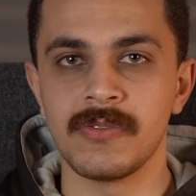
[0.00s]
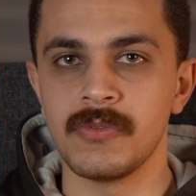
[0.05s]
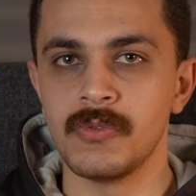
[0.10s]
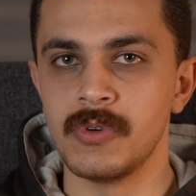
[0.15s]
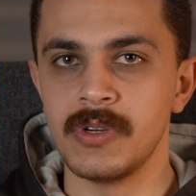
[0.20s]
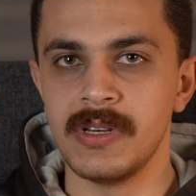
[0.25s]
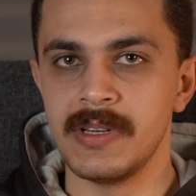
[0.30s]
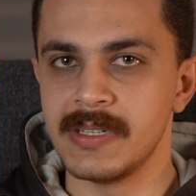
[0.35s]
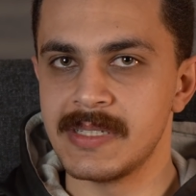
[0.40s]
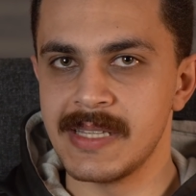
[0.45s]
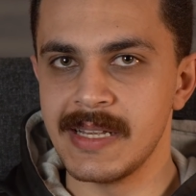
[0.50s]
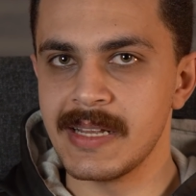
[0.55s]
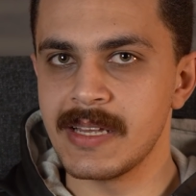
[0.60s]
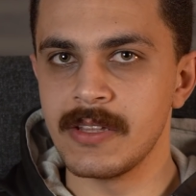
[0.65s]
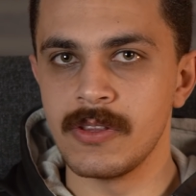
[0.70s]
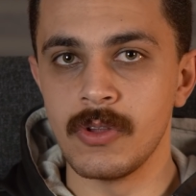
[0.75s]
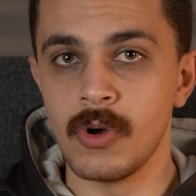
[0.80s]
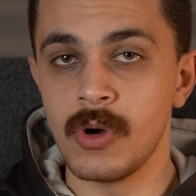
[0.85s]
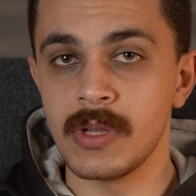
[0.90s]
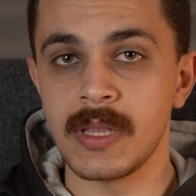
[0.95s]
والسلك
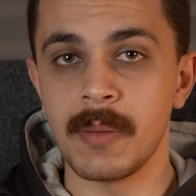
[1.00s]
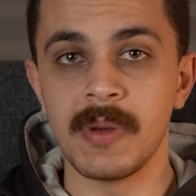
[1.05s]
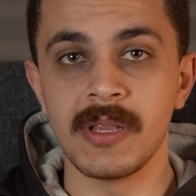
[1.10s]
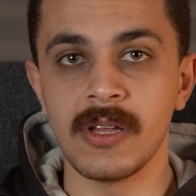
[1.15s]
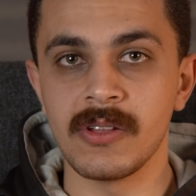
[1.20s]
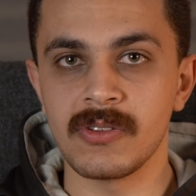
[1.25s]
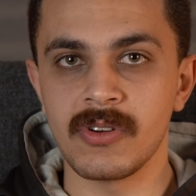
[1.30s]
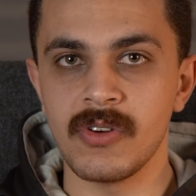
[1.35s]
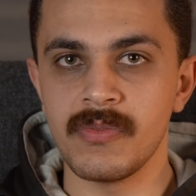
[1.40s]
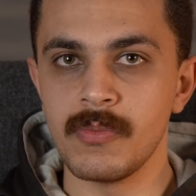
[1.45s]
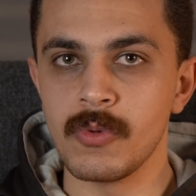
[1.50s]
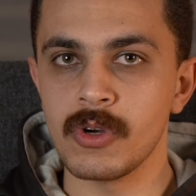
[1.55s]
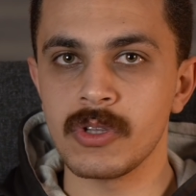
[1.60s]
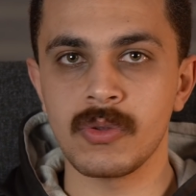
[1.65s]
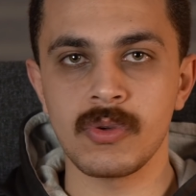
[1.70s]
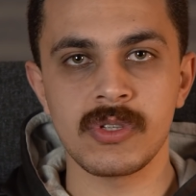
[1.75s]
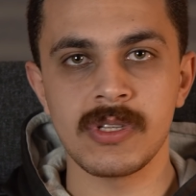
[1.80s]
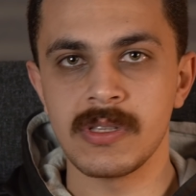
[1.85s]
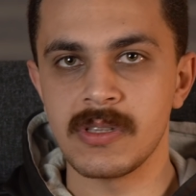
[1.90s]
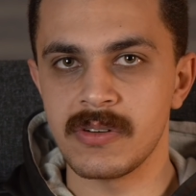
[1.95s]
ان هو 8 اطراف ممكن
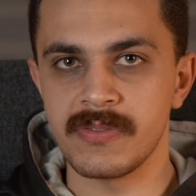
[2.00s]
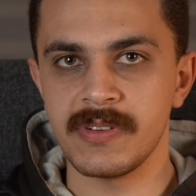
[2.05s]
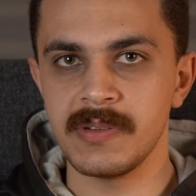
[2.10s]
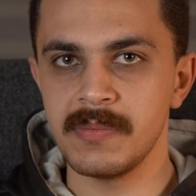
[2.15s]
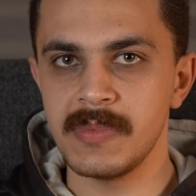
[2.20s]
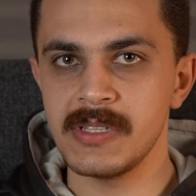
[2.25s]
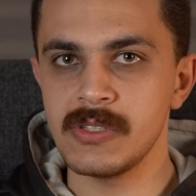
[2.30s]
توصل طرفين